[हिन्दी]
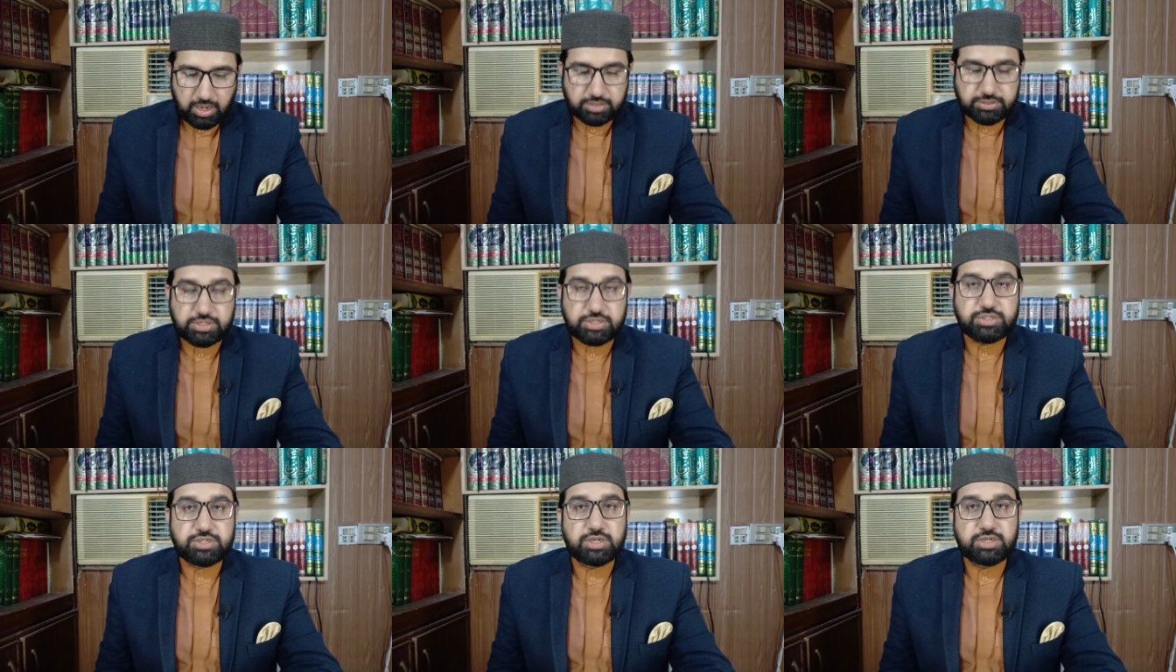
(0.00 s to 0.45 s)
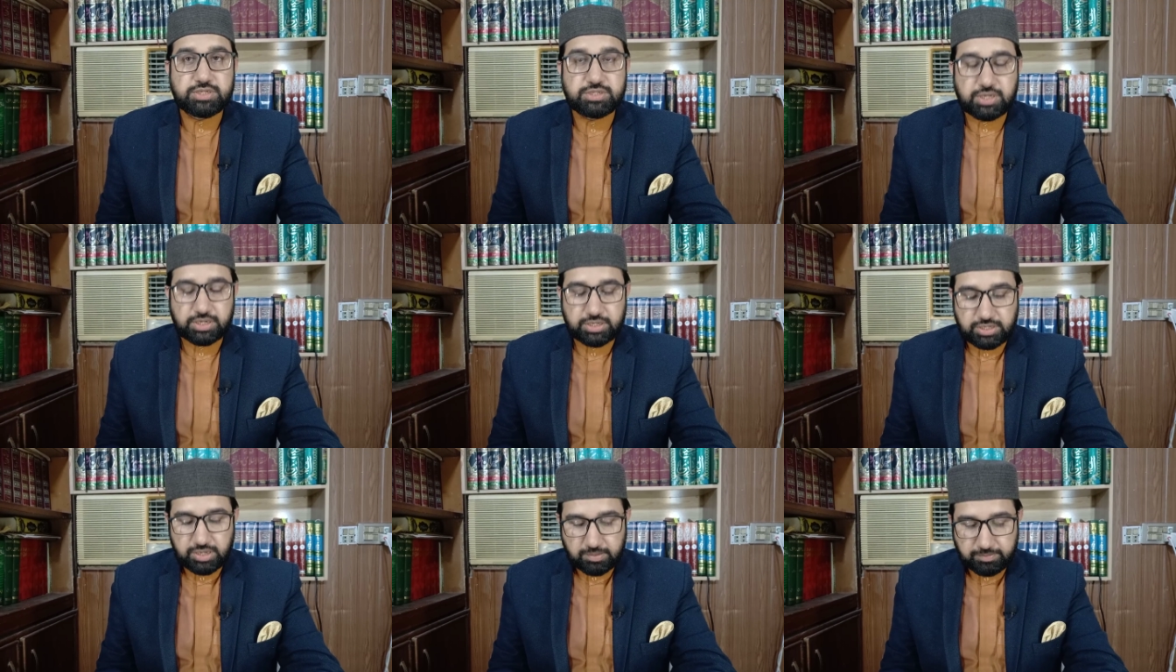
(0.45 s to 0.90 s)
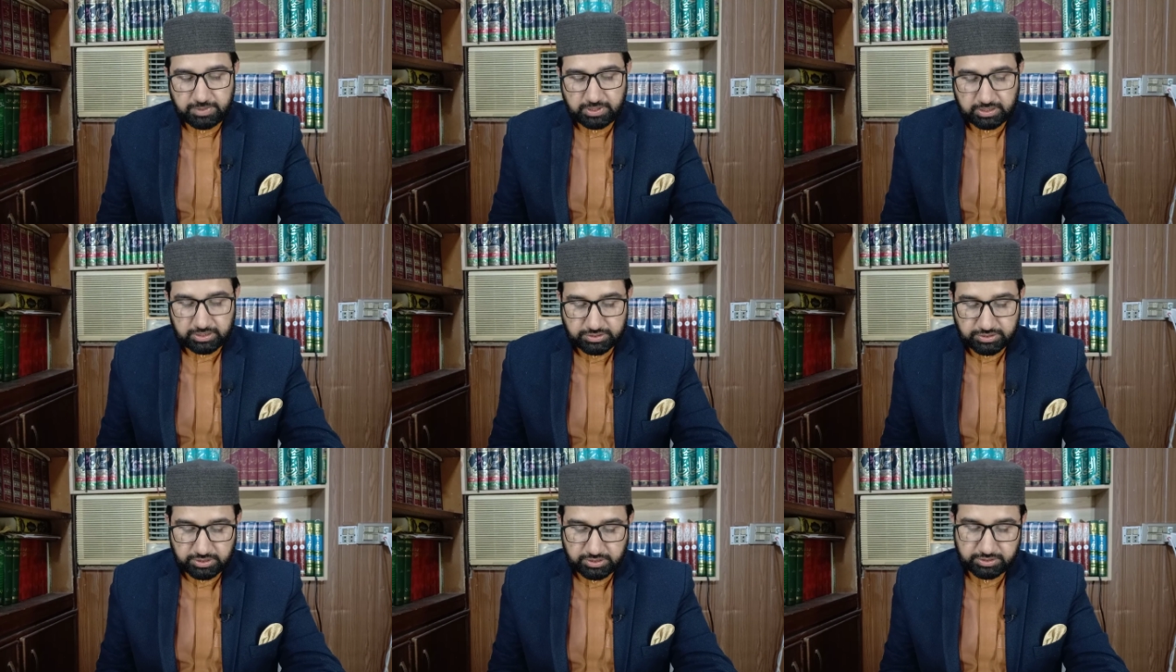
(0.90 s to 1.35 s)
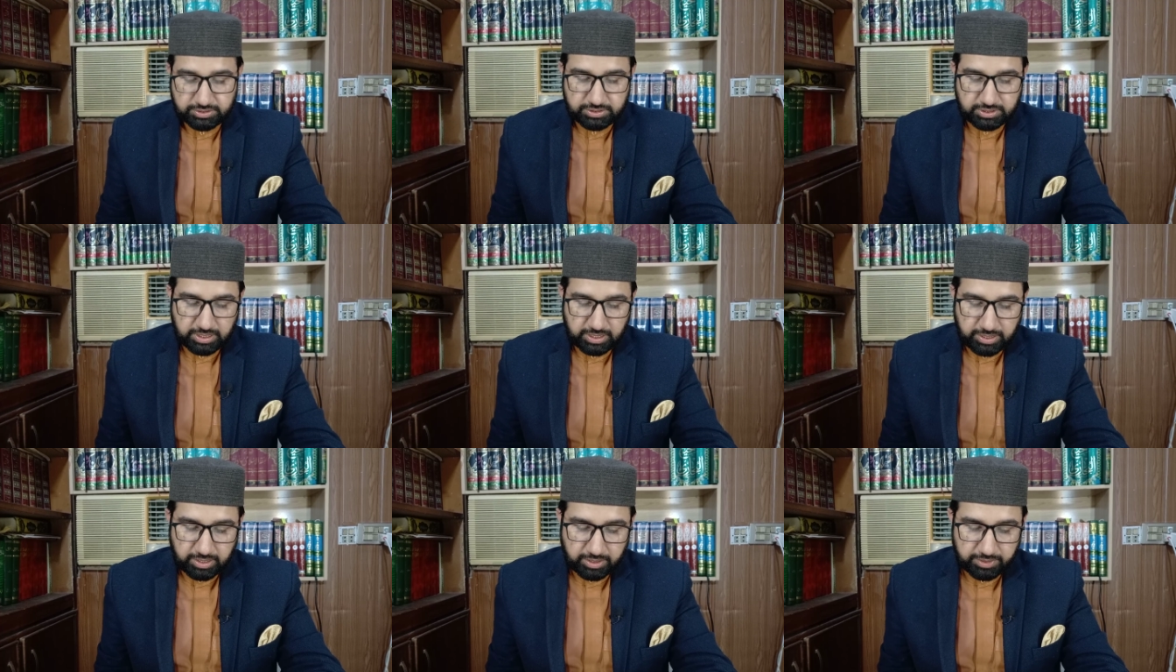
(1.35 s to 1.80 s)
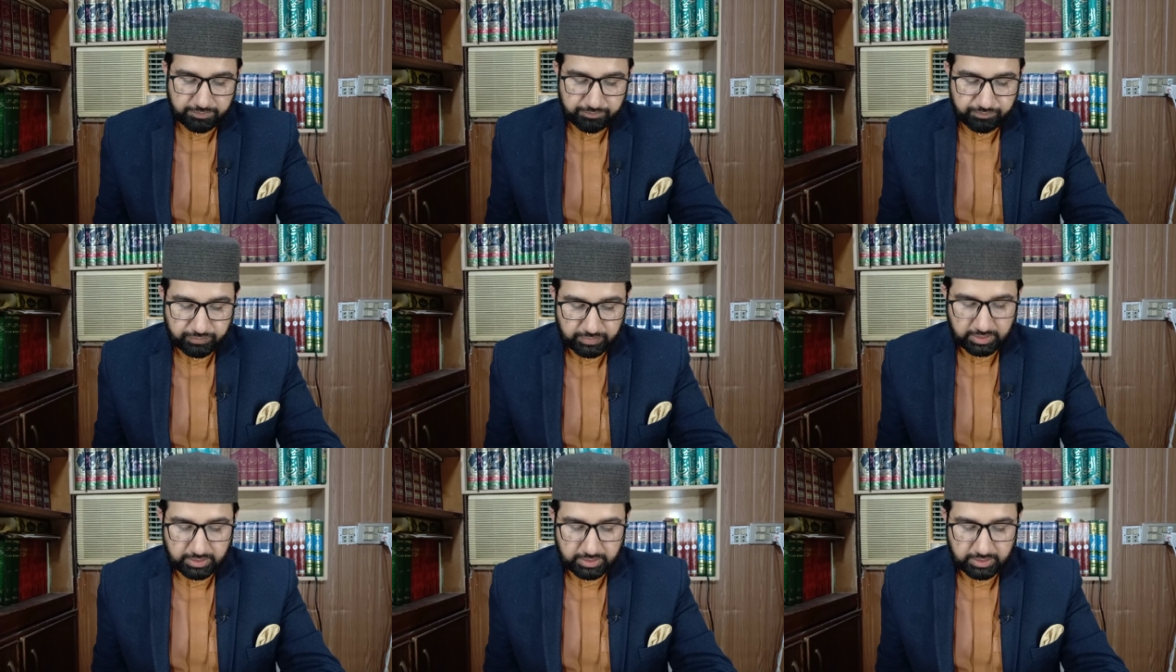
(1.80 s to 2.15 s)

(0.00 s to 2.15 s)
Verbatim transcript: अदीस सयाह में कसरत से आया है